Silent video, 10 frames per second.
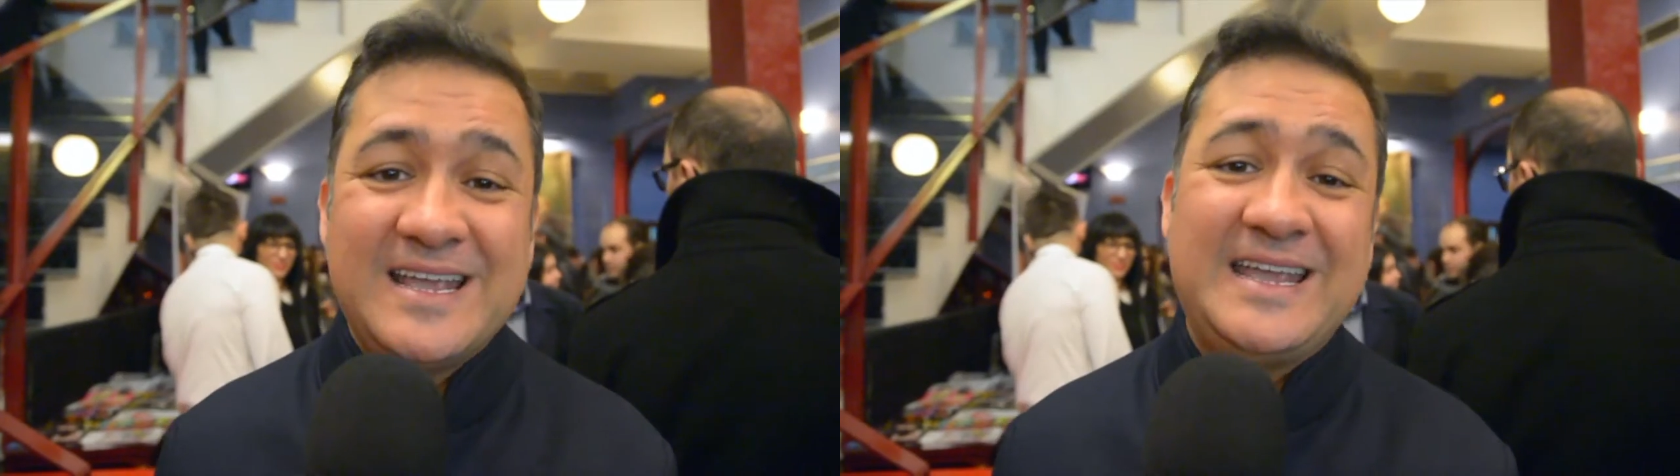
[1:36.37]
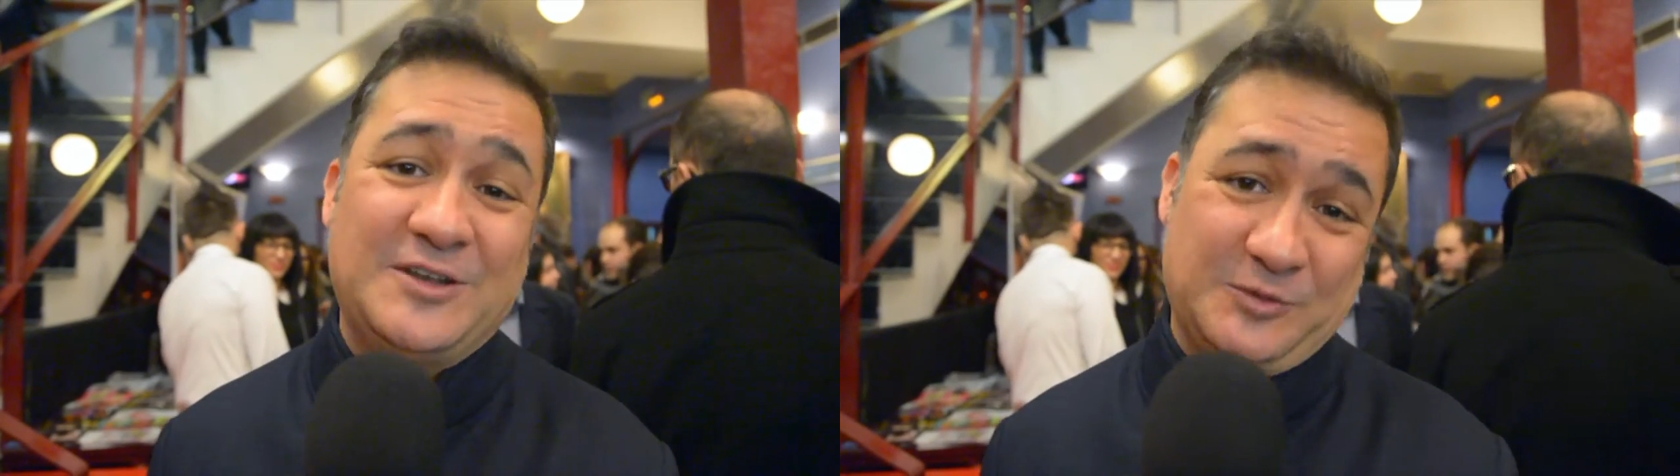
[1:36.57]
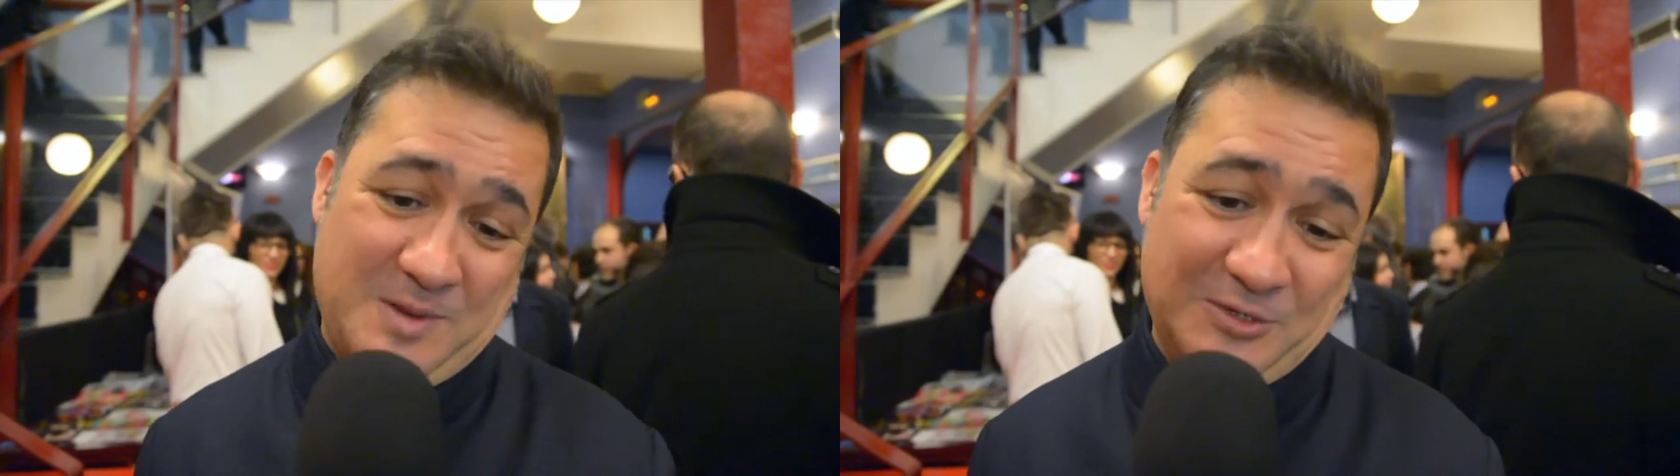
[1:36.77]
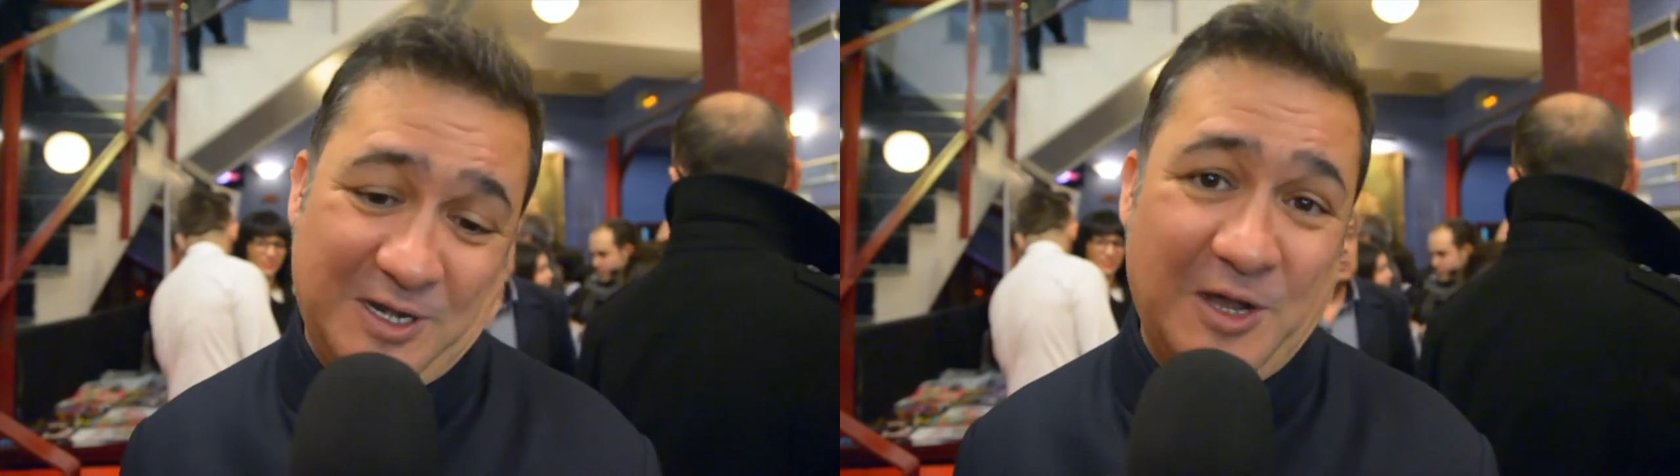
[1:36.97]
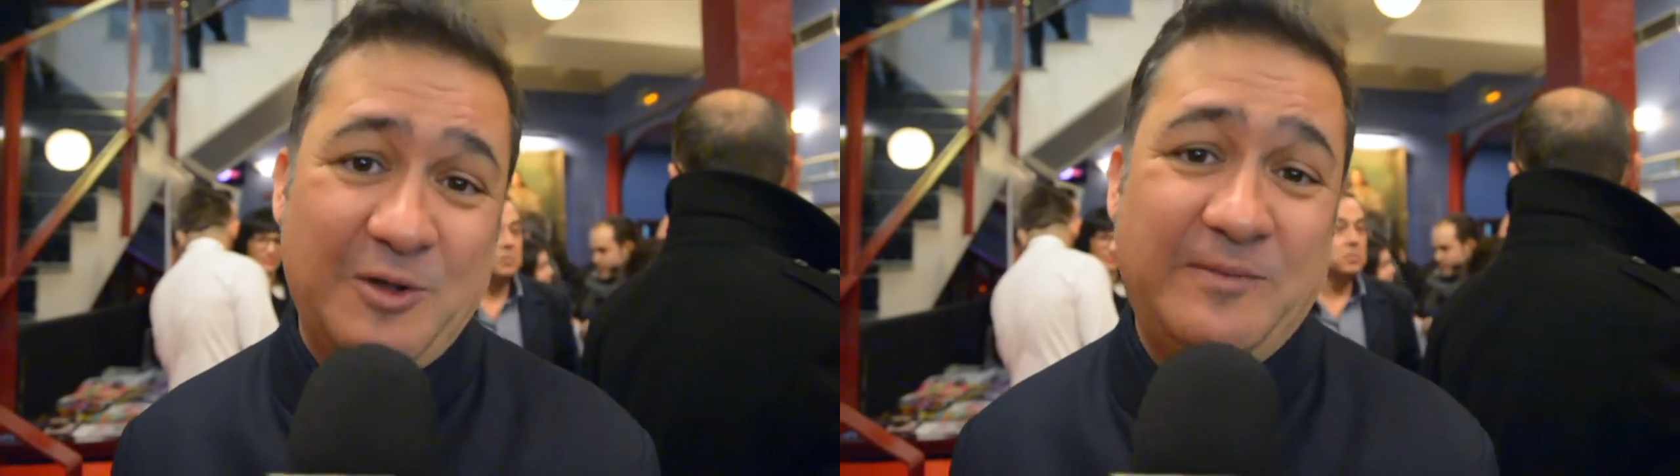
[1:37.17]
y nos vemos en
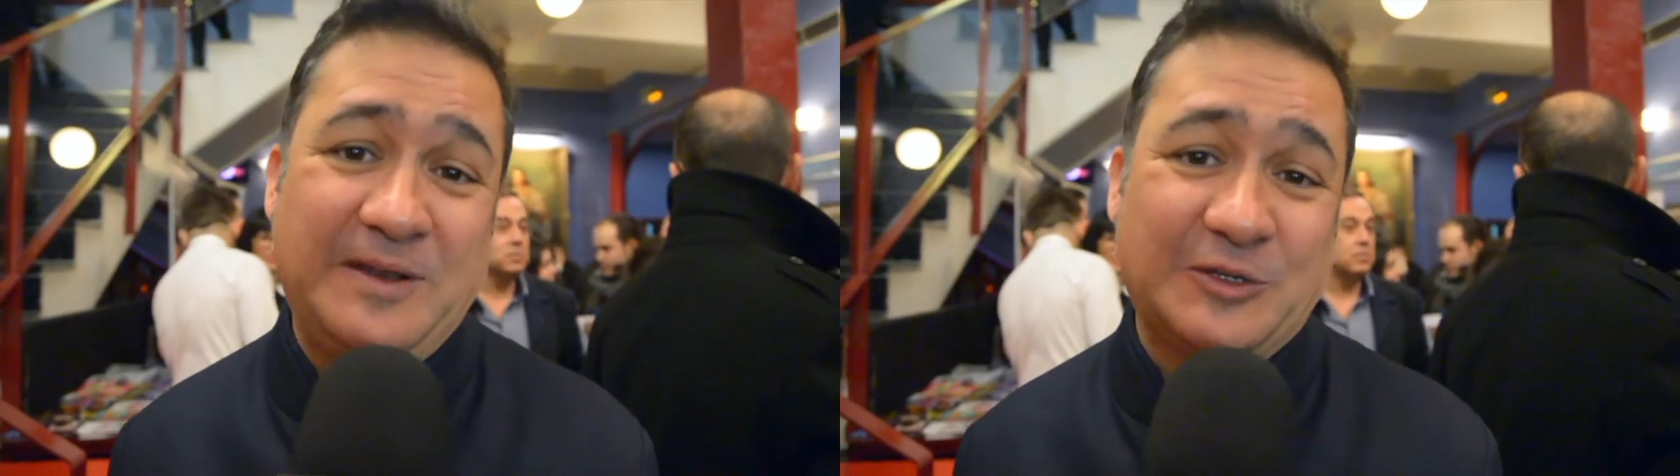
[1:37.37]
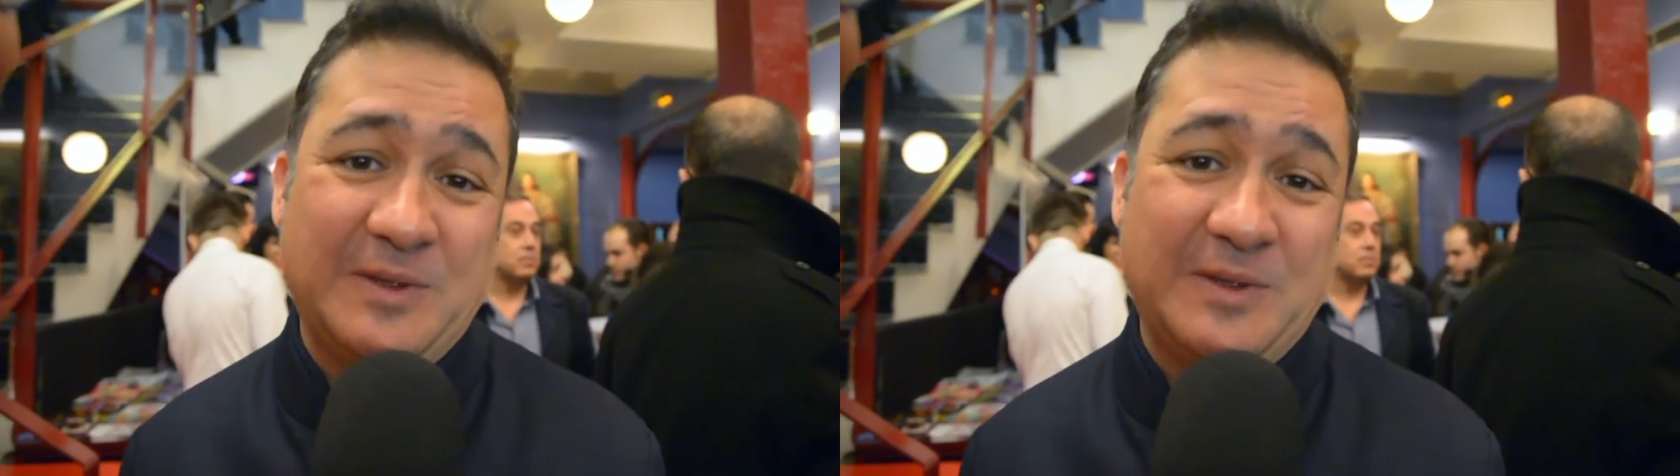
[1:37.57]
la web y nos